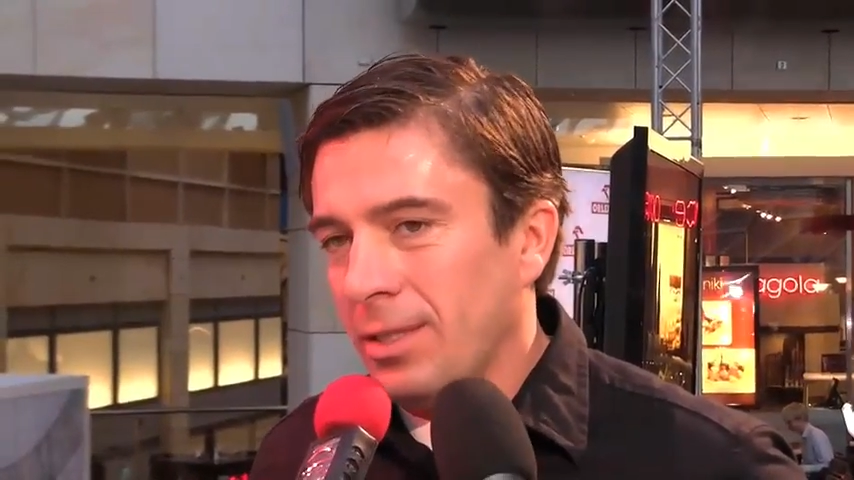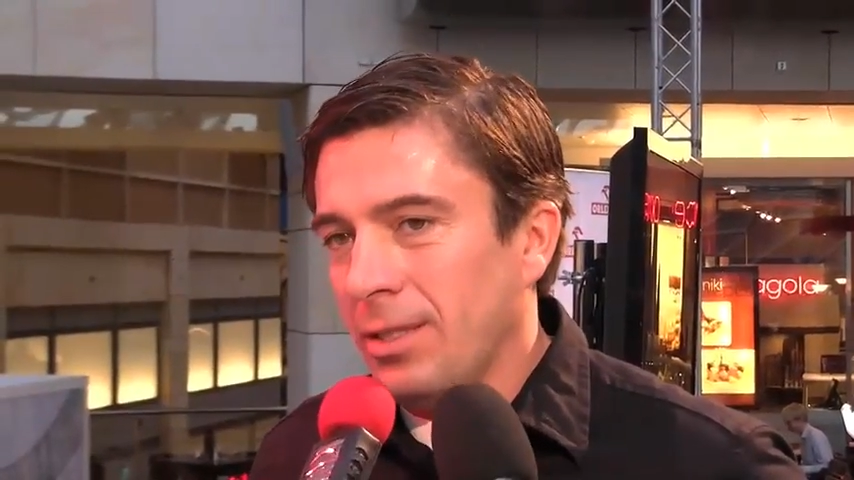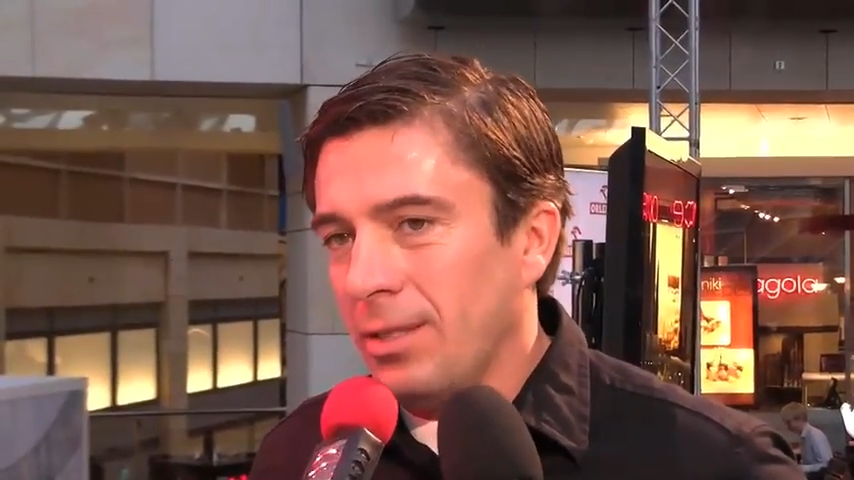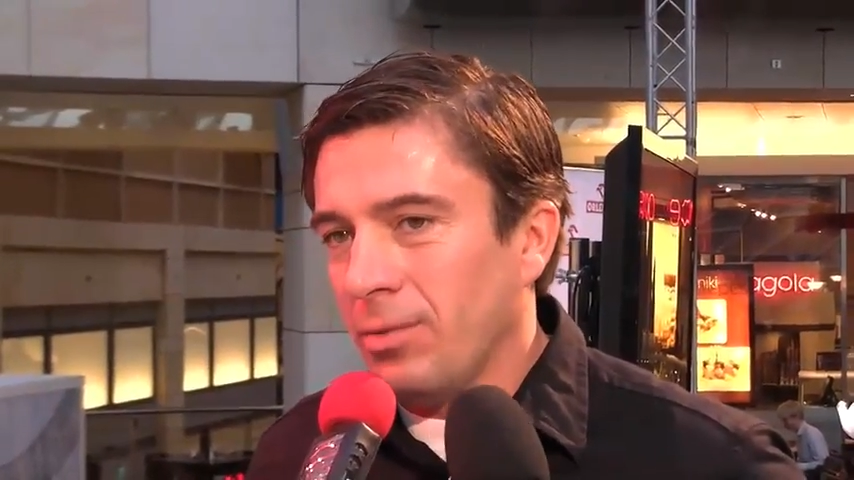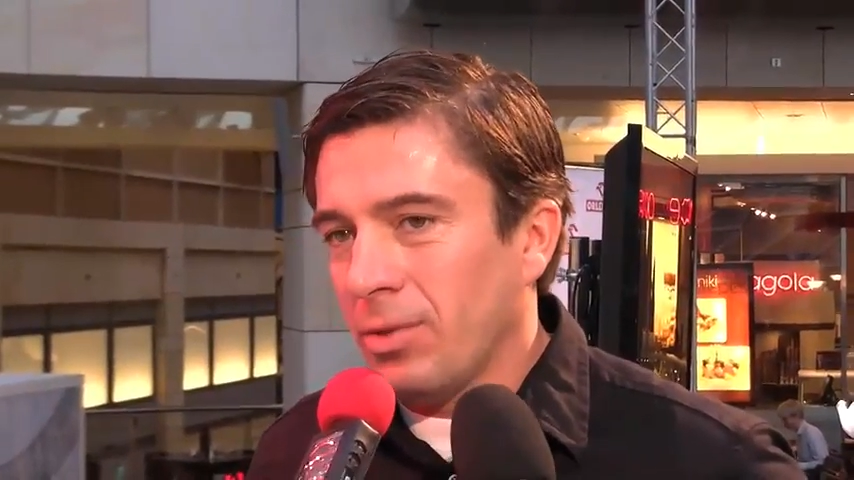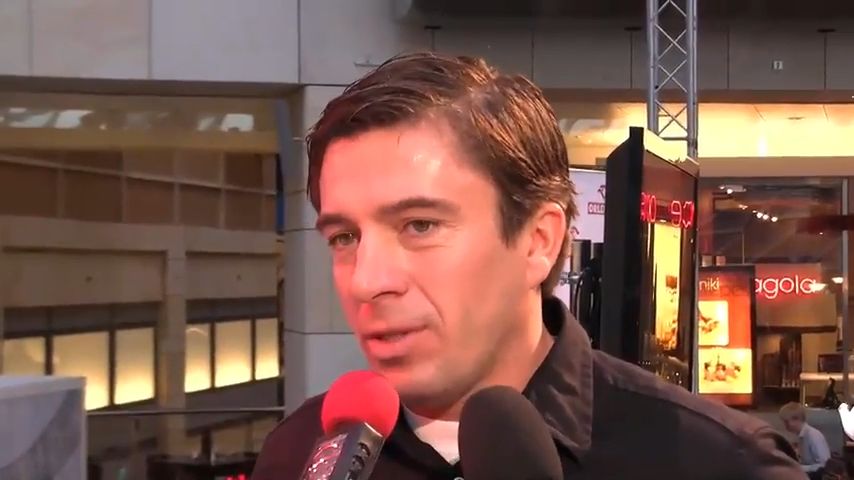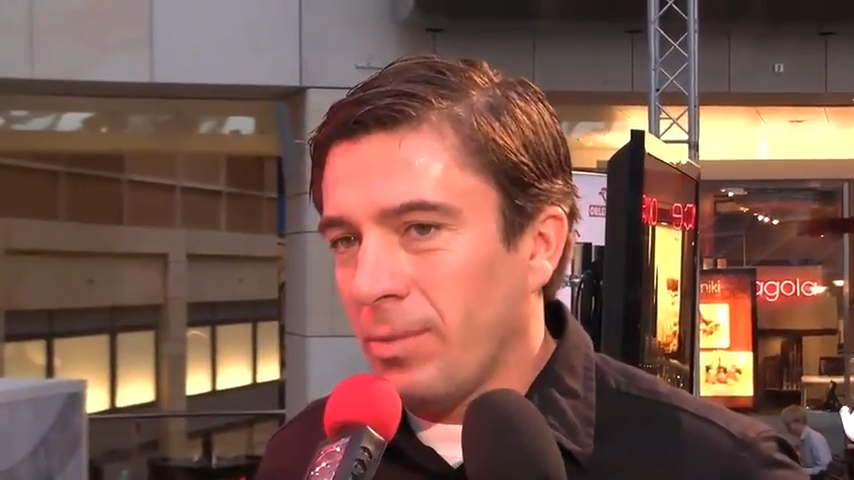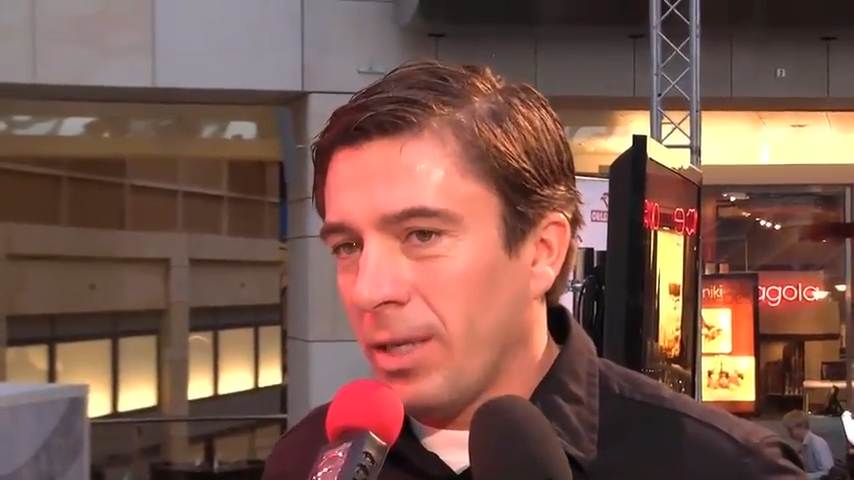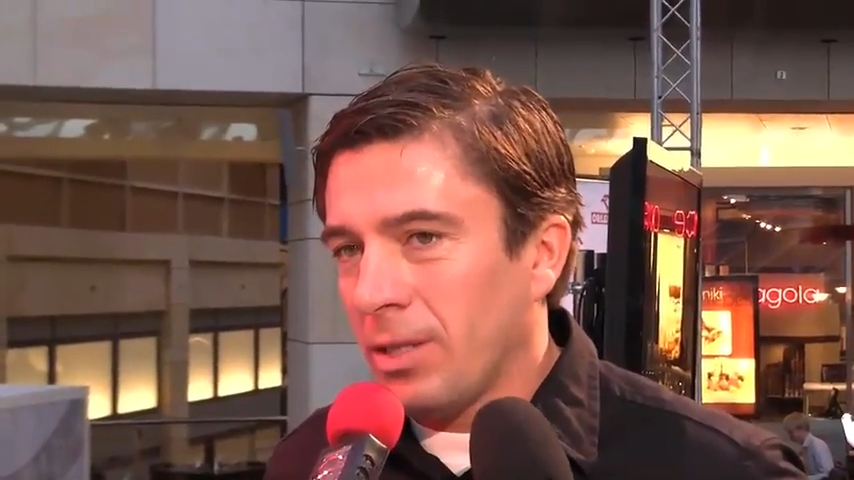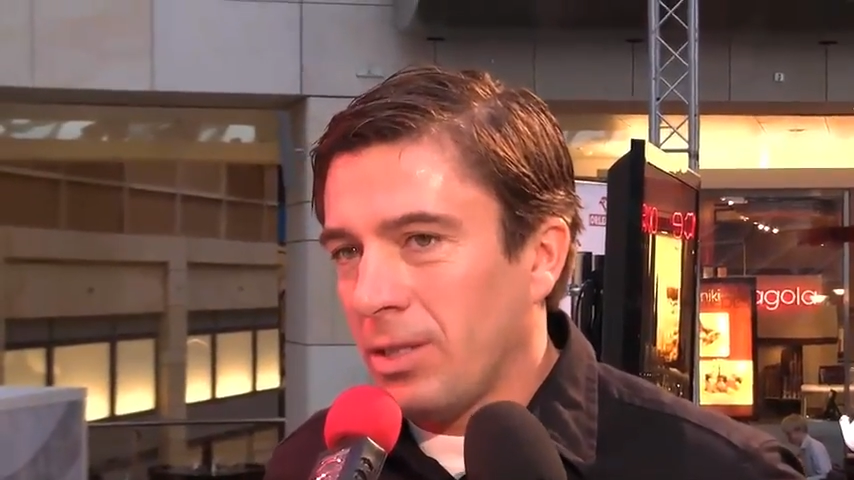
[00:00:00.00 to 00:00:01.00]
i
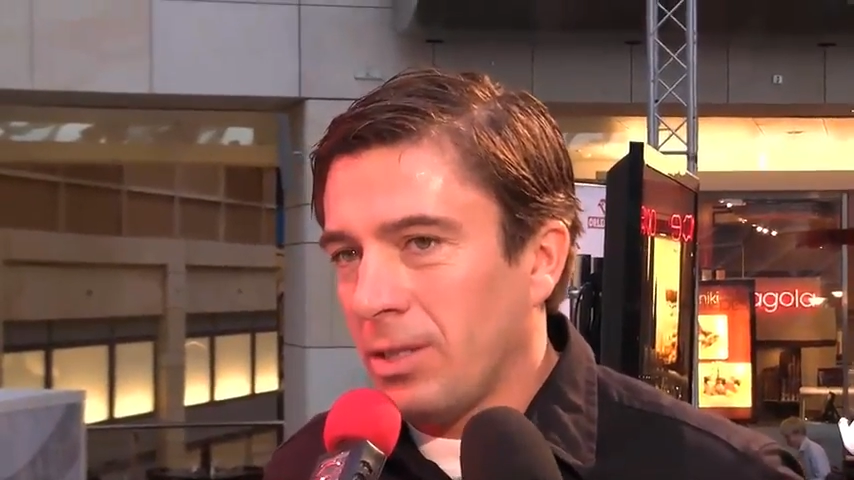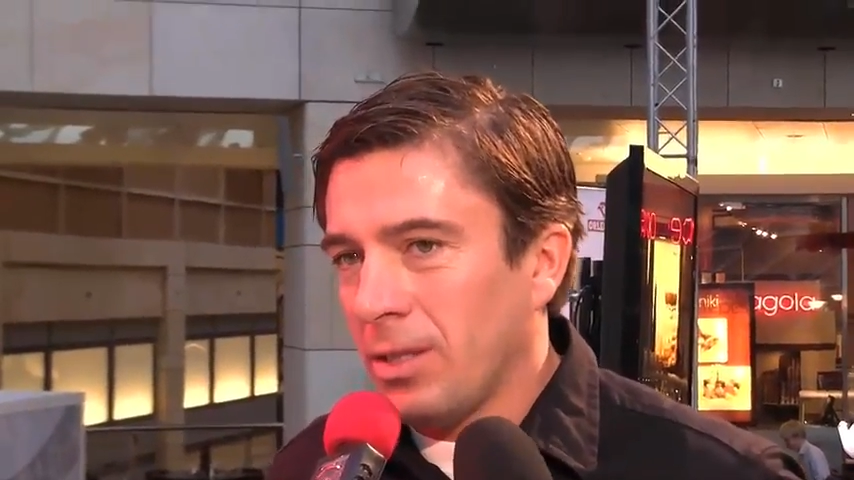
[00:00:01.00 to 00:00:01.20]
utrzymać